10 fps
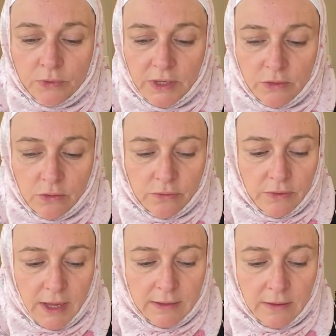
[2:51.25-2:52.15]
ou d'être
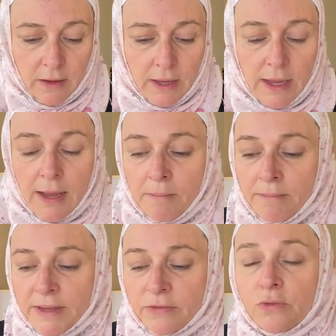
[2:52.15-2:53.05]
couverte.
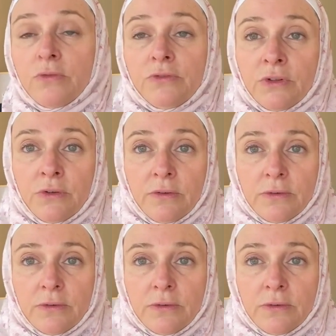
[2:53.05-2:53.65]
Mais souvenez,